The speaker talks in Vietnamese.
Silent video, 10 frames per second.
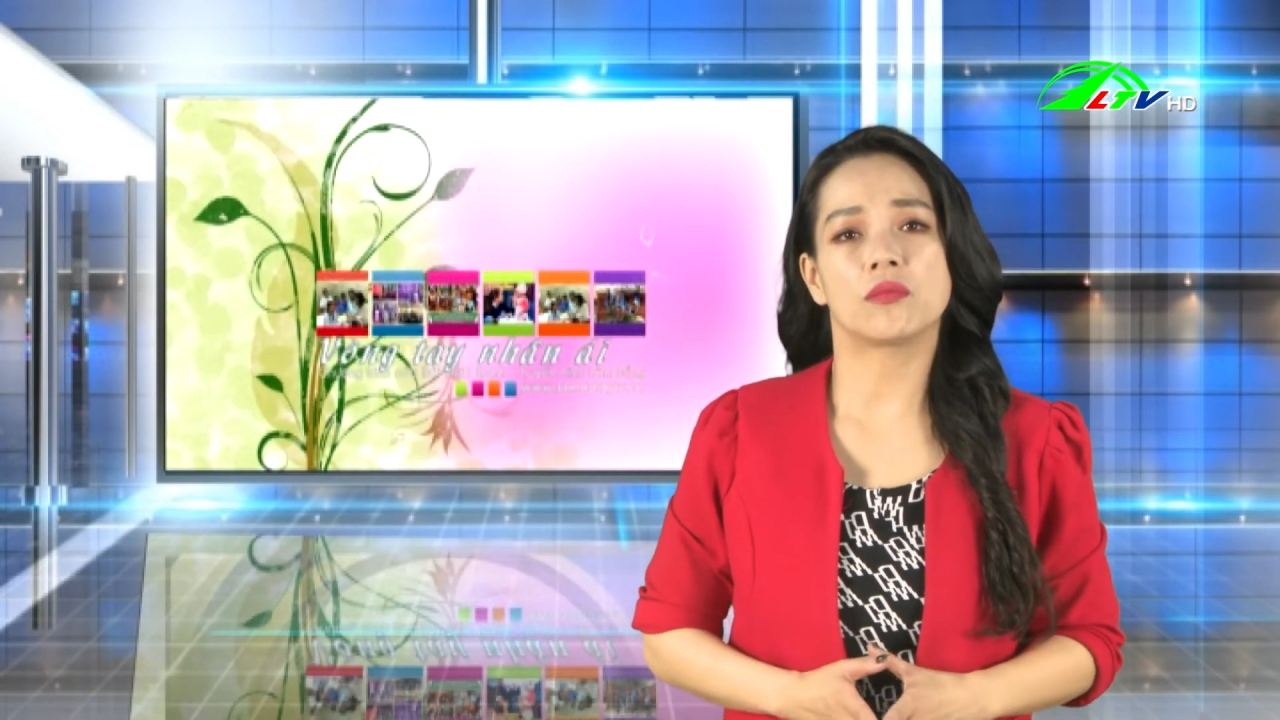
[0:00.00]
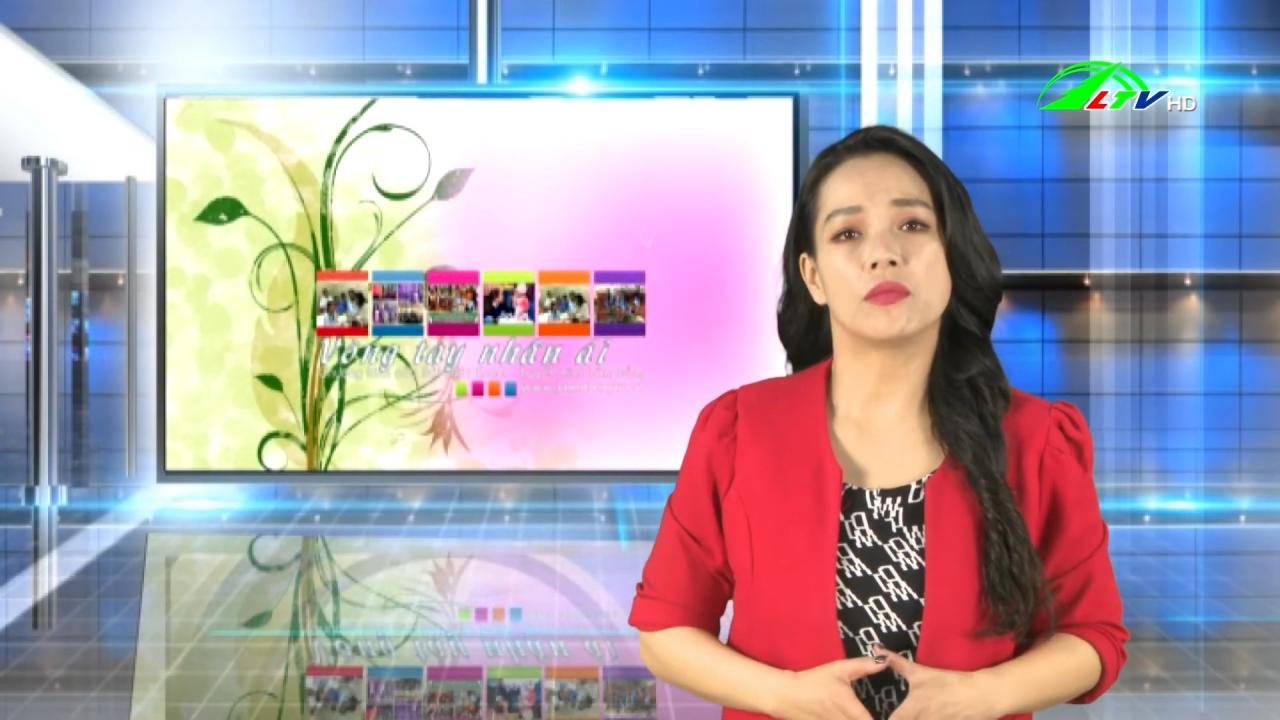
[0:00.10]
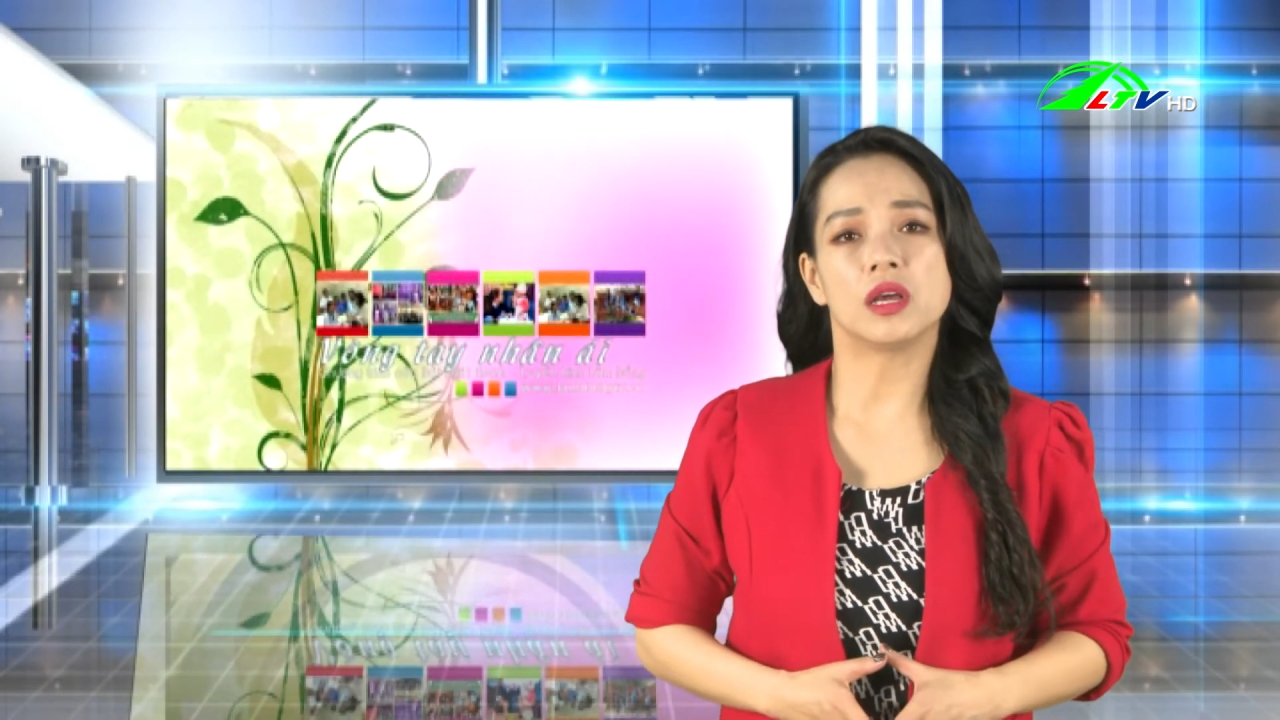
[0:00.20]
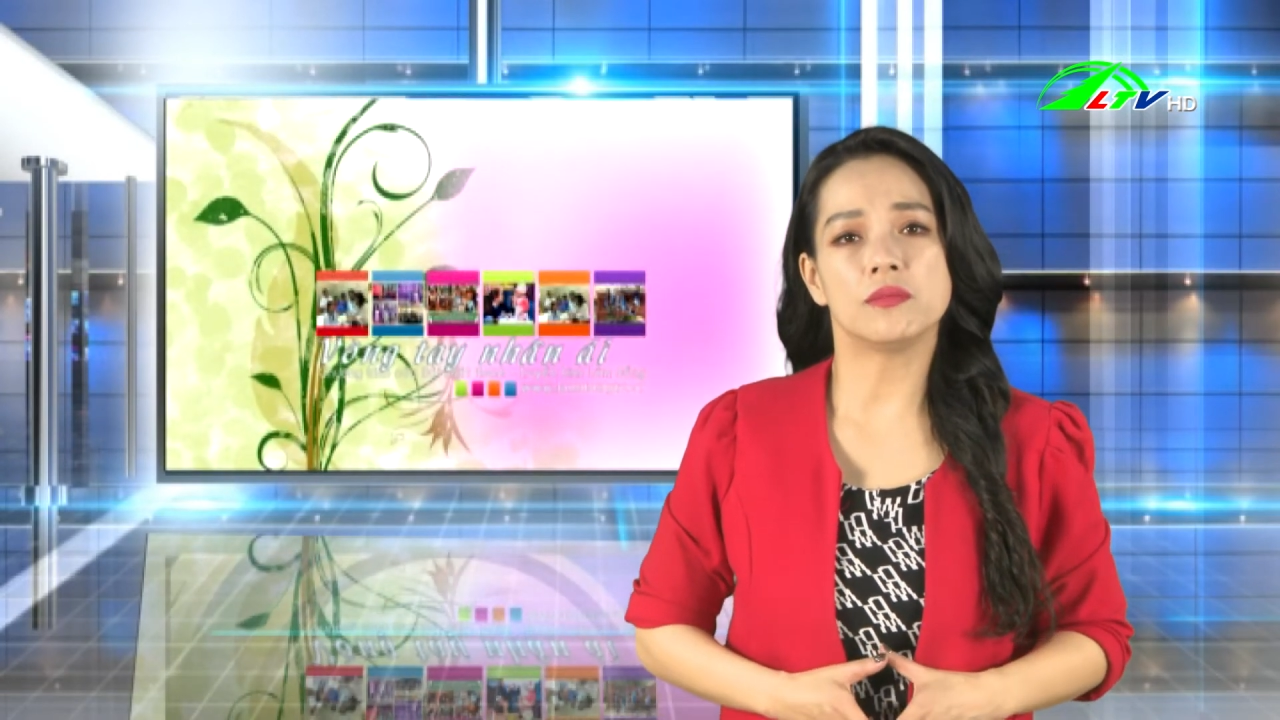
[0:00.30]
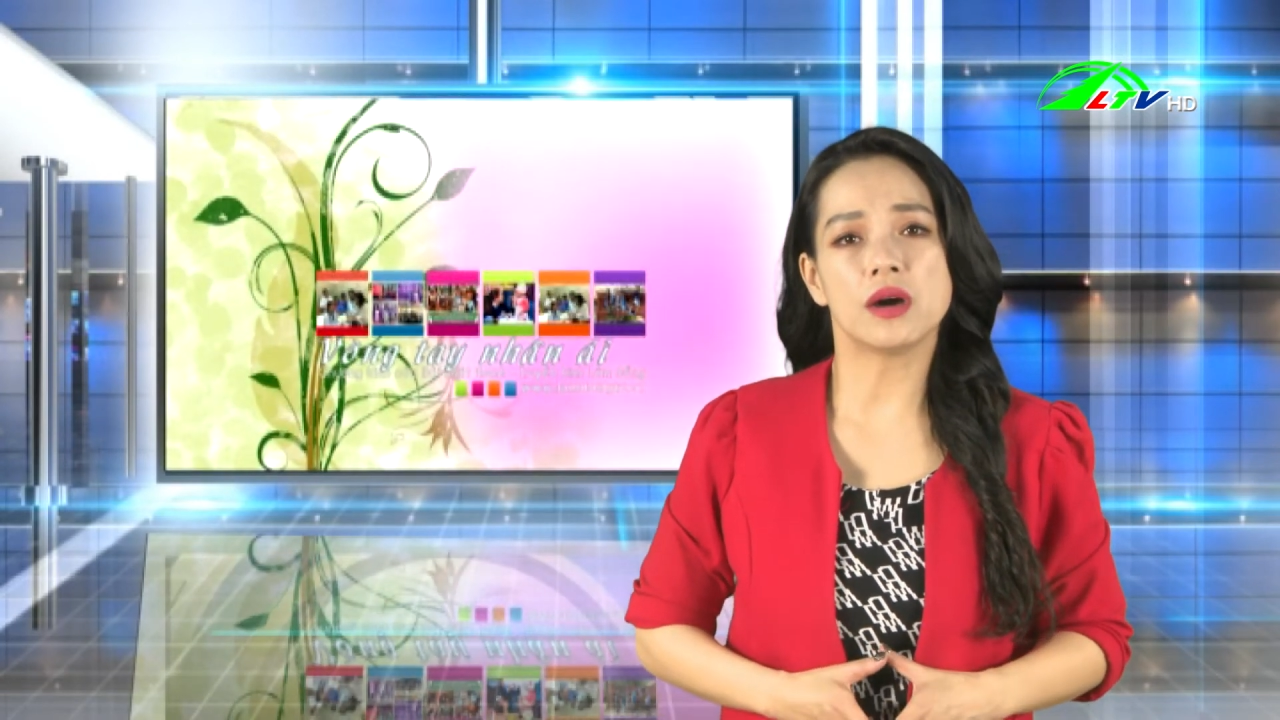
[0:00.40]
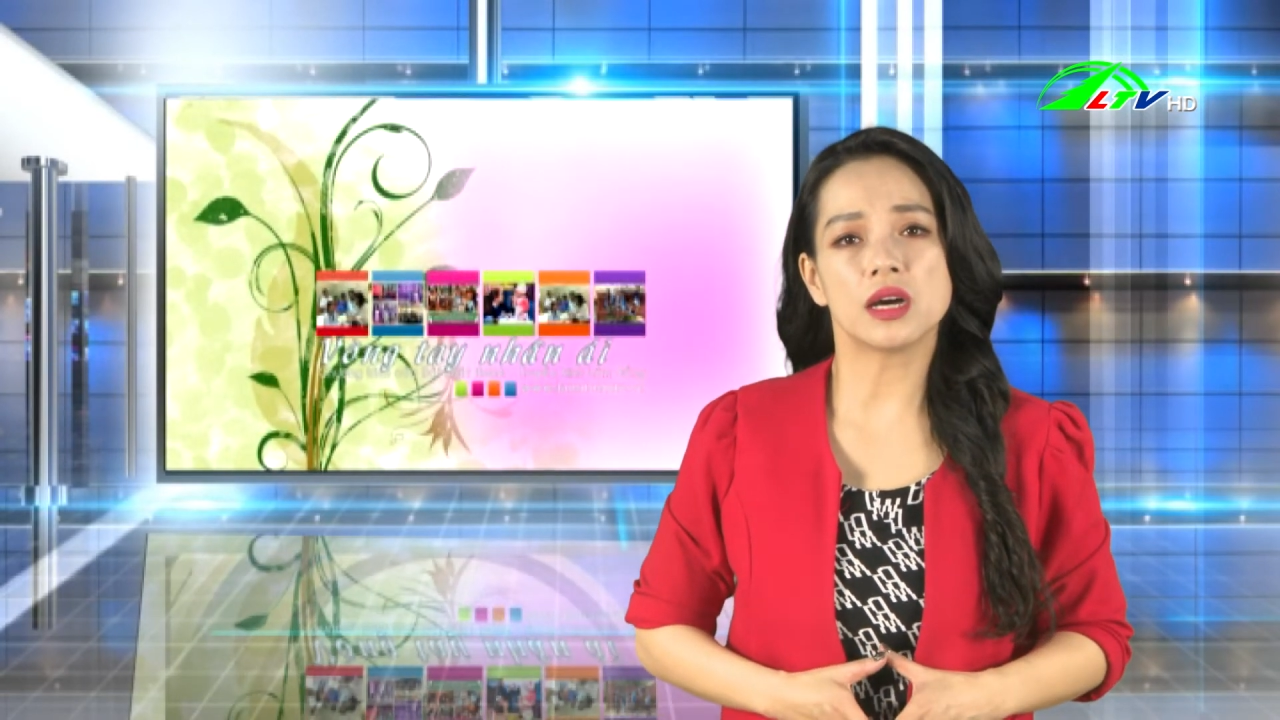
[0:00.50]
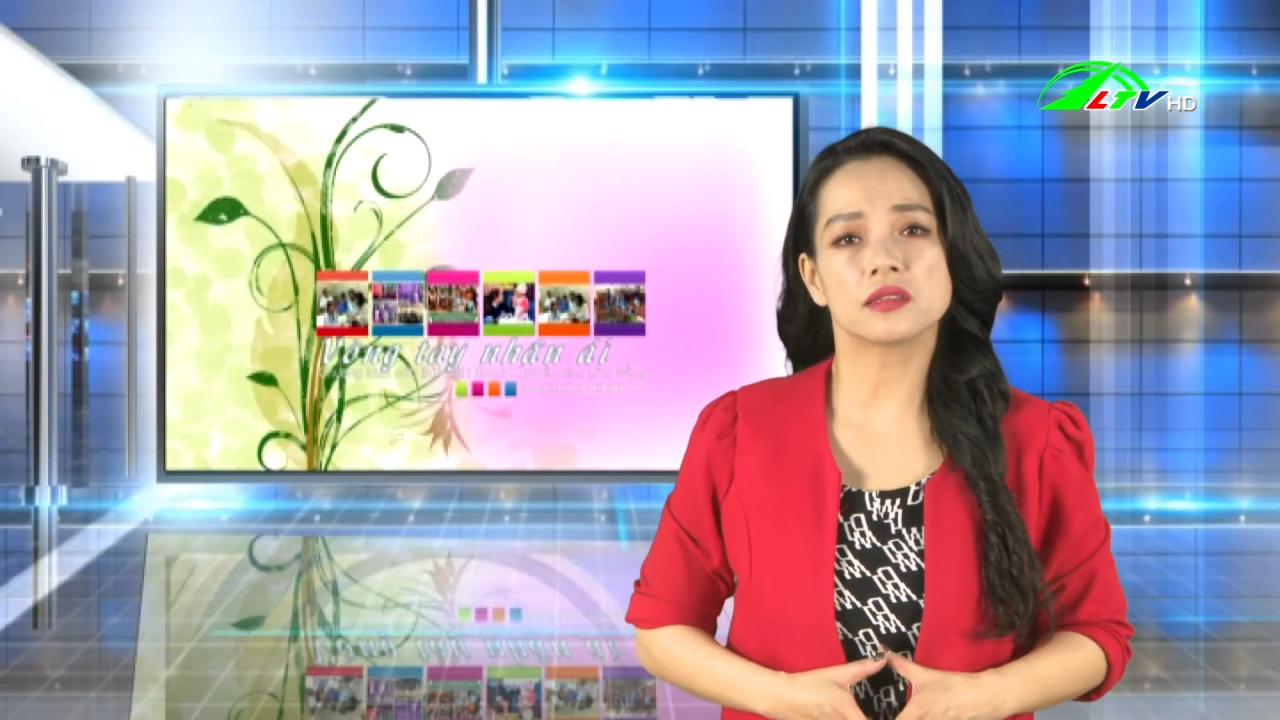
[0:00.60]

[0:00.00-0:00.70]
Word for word: mới mất